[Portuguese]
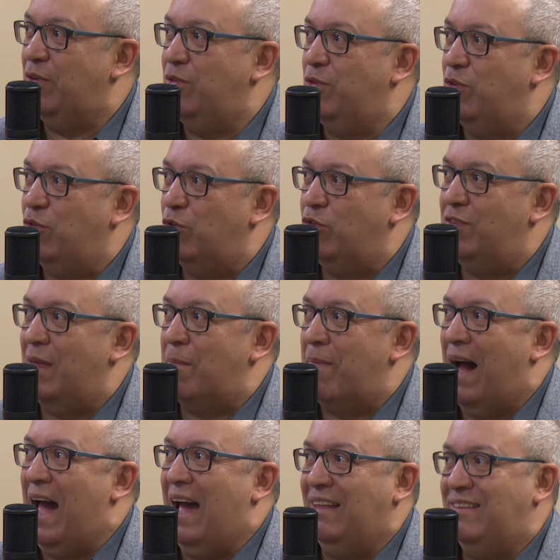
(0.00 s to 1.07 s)
no, dos
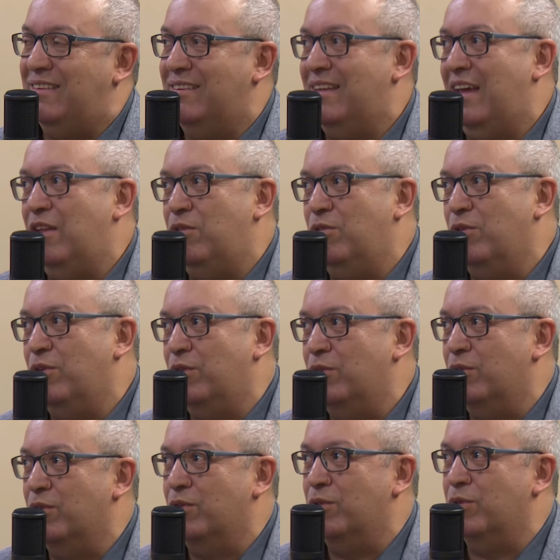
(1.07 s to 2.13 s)
debates, né, em torno
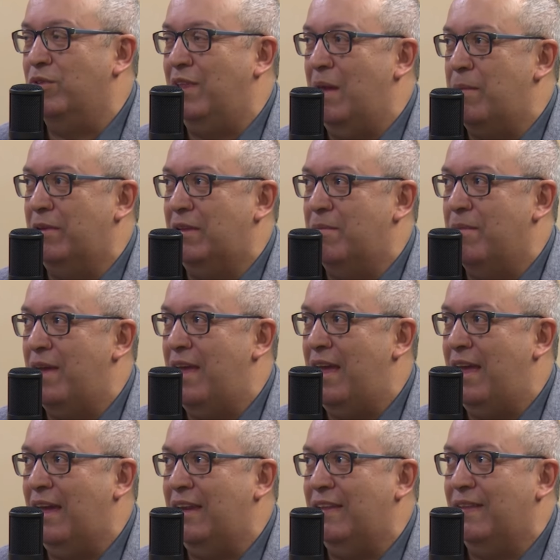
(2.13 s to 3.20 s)
do, do tema
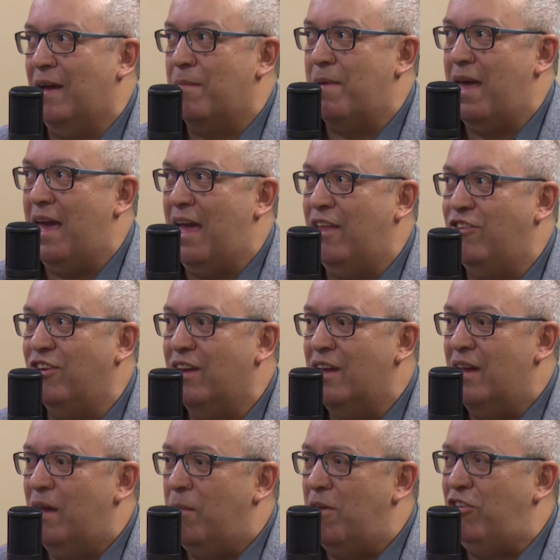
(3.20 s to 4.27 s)
também, ali na ABED.
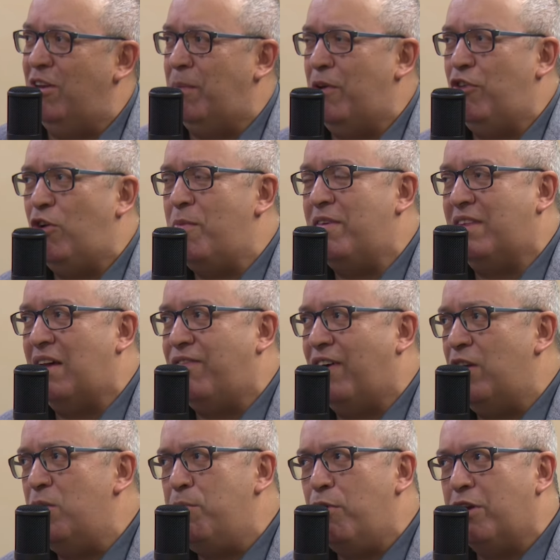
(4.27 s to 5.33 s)
Betina, pra gente começar,
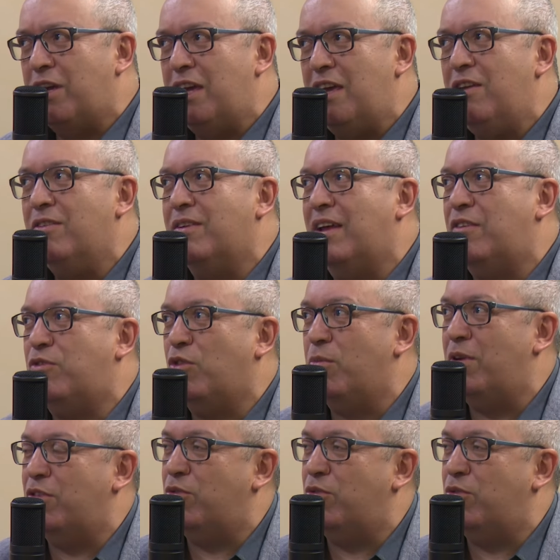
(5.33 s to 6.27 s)
fala um pouquinho, né, sobre a